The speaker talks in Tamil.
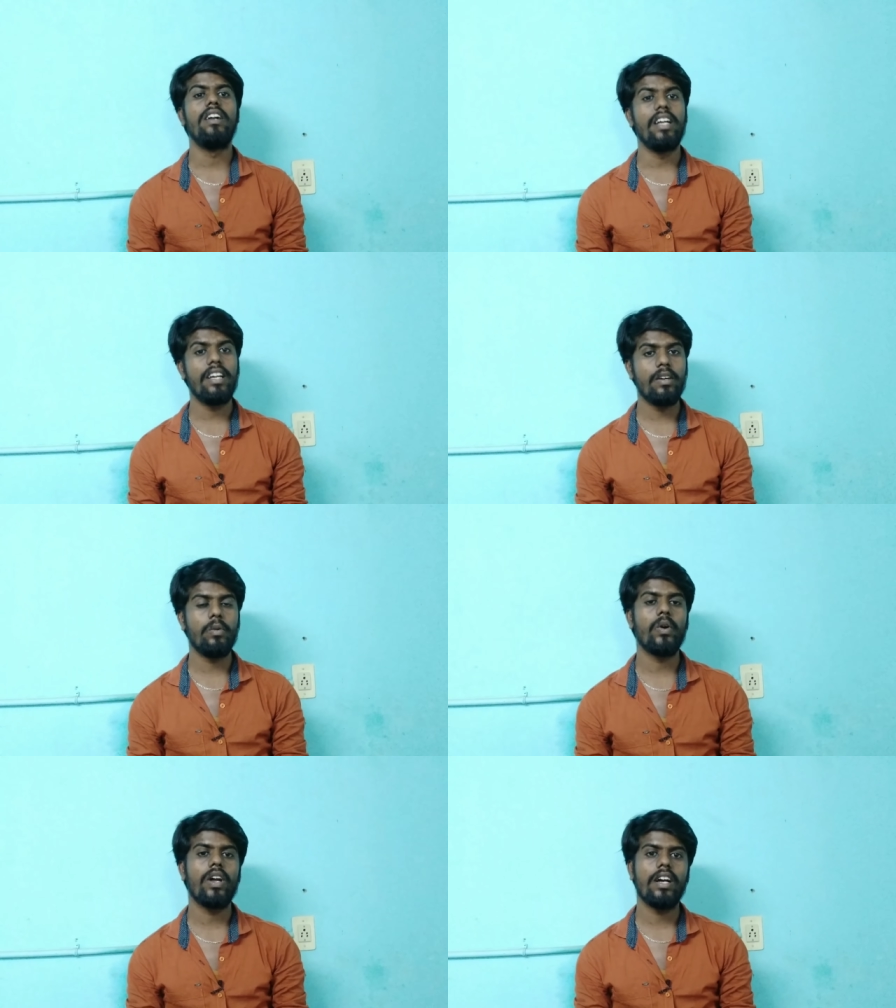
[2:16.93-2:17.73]
நீங்கள்
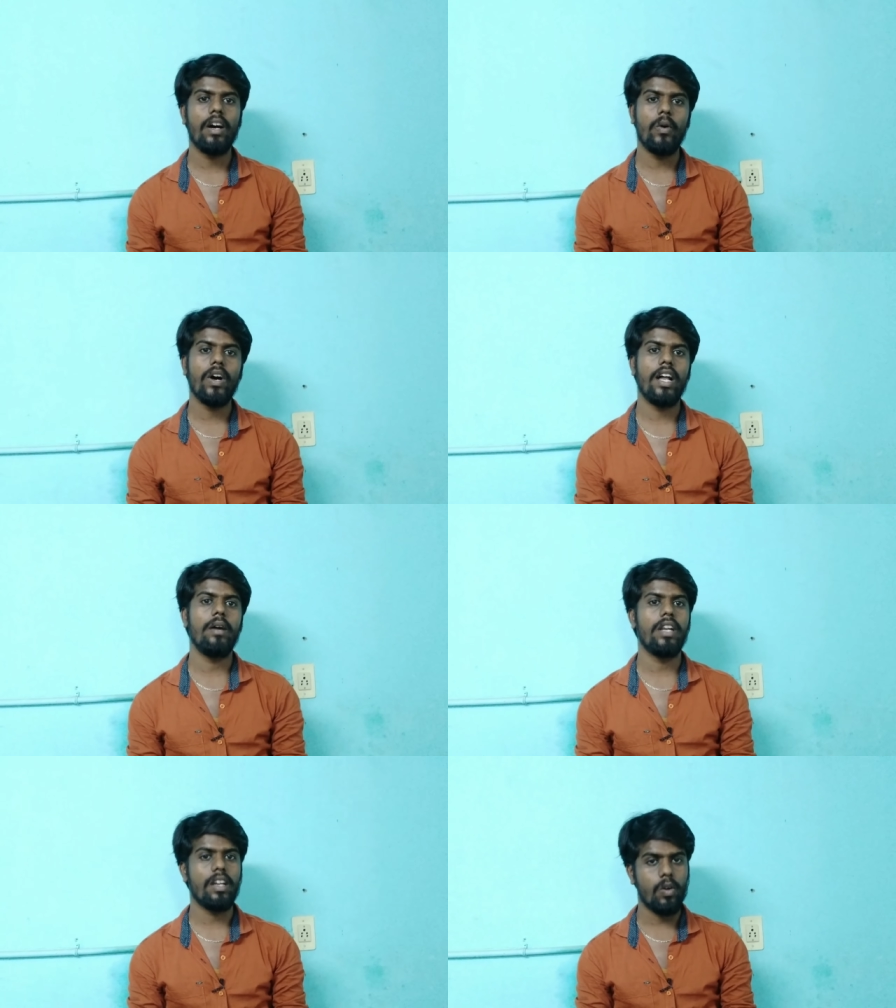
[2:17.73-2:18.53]
உங்களுக்கு
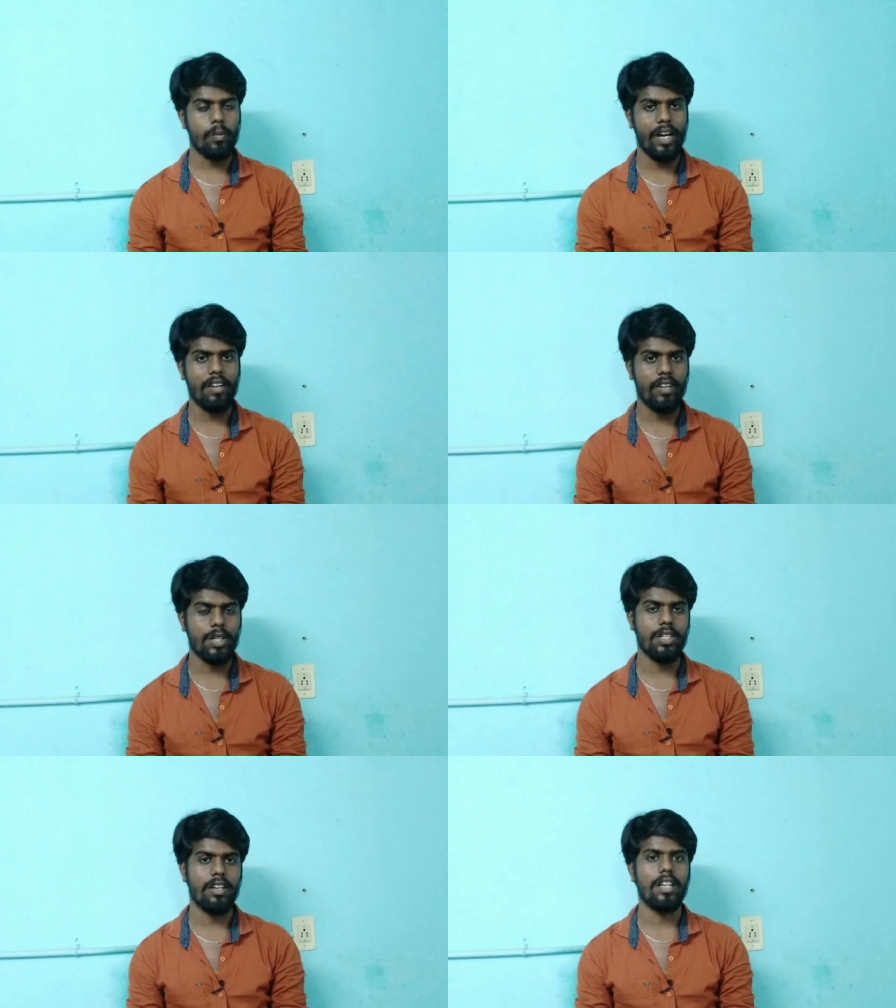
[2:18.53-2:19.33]
உங்கள் நீங்கள் ஒரு
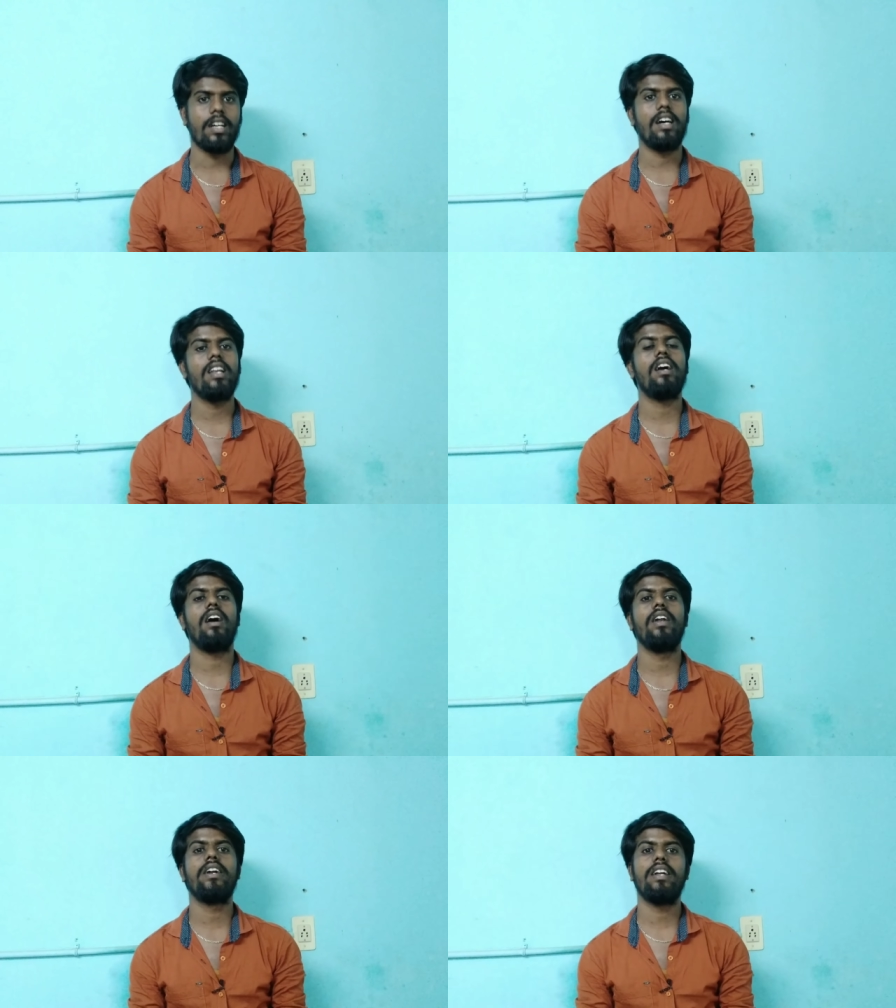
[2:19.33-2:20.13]
மேனுஃபேக்சராக இருக்கலாம் இல்லை
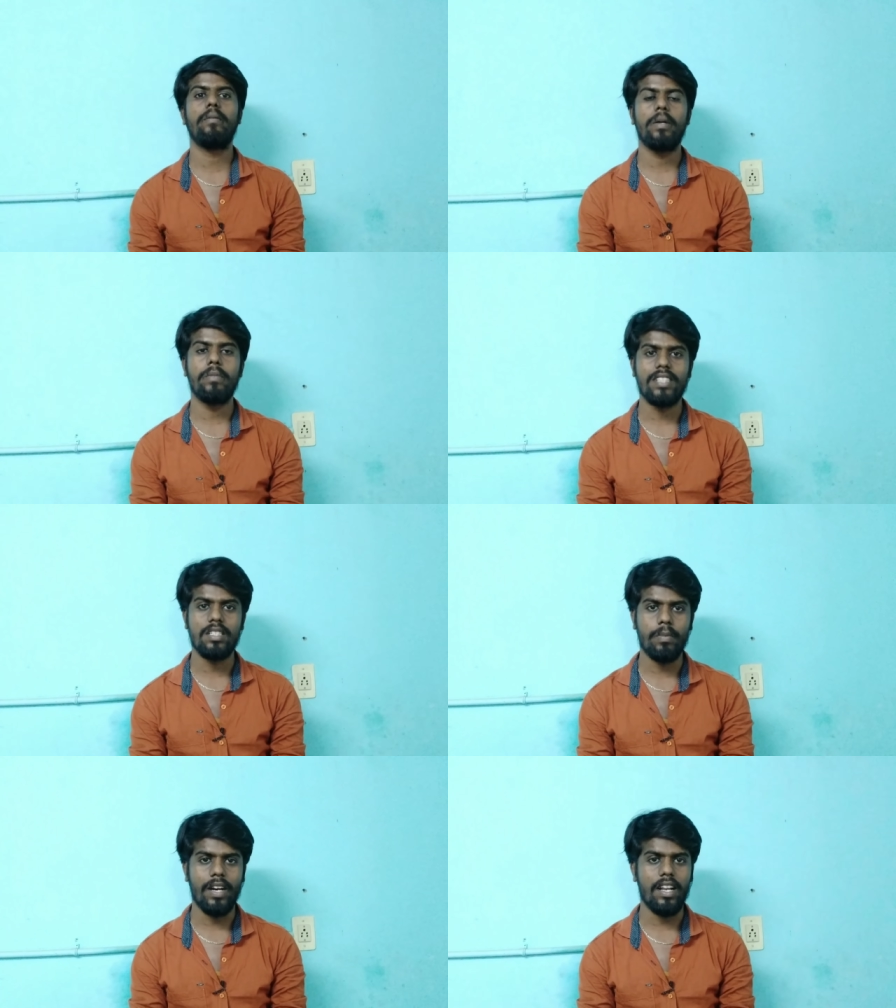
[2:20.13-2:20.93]
ஆல்ரெடி இப்படி
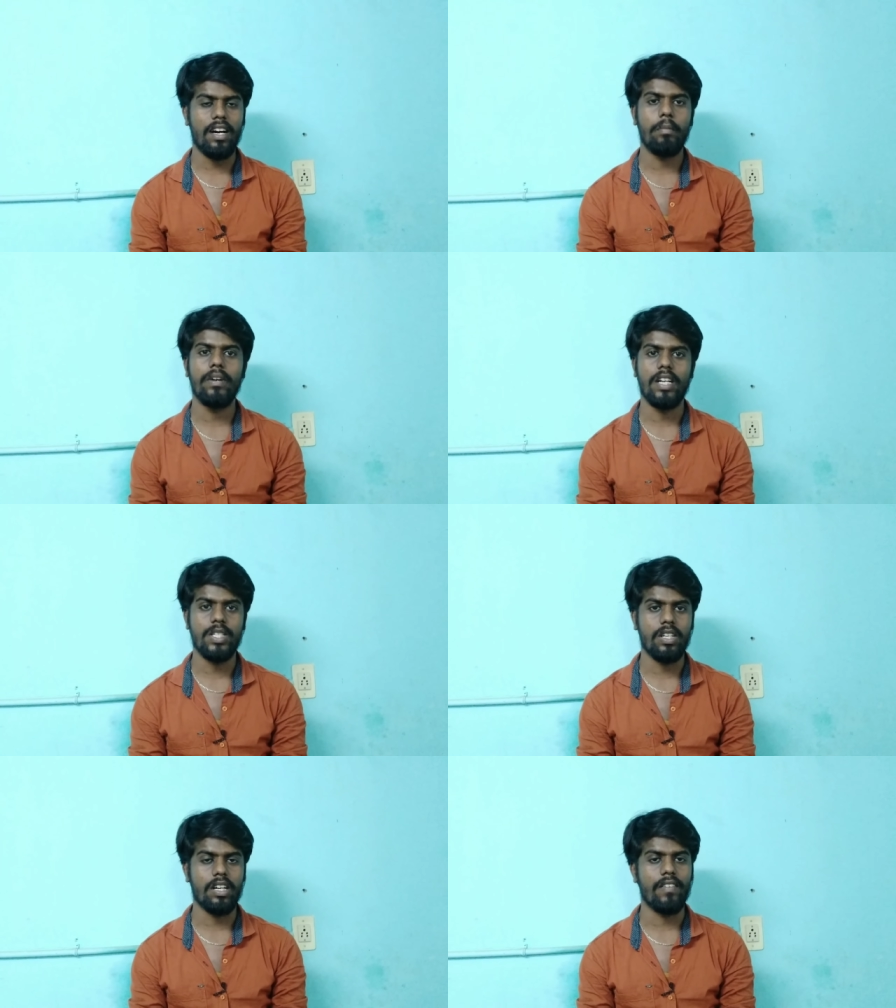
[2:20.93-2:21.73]
பிஸ்னஸ் பண்ணலாம் அப்படின்னு
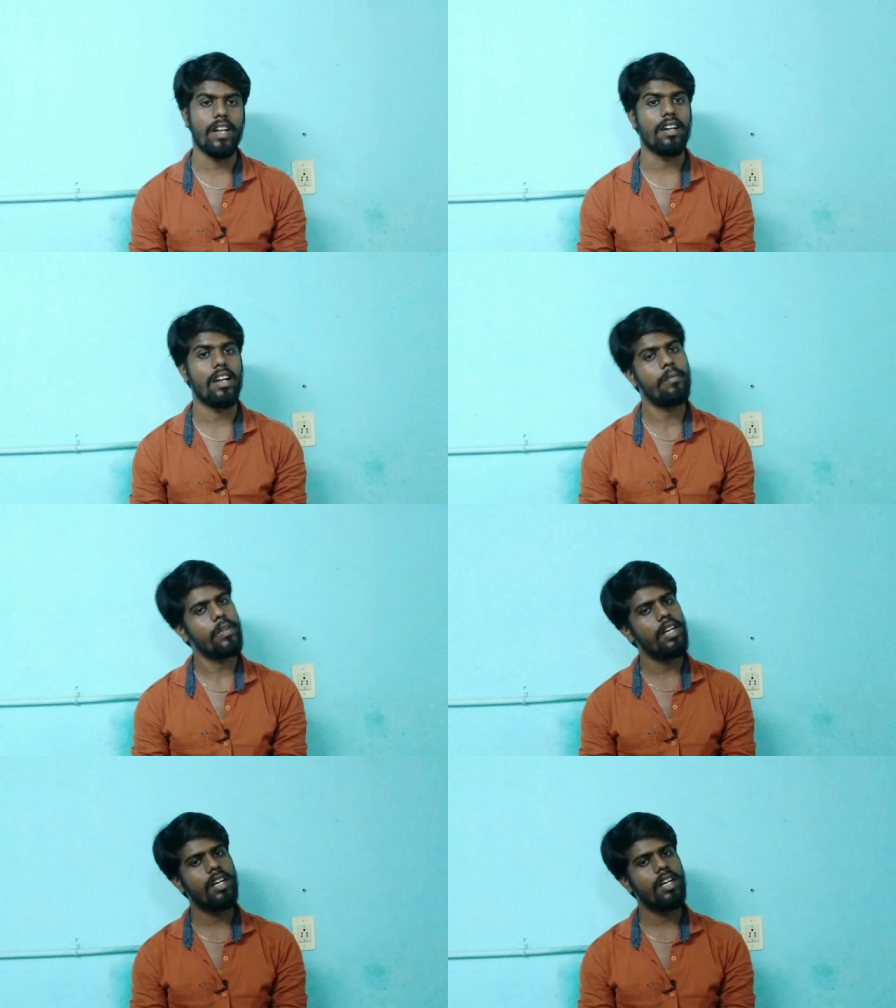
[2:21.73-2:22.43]
நினச்சிட்டு இருக்கவராக இருக்கலாம்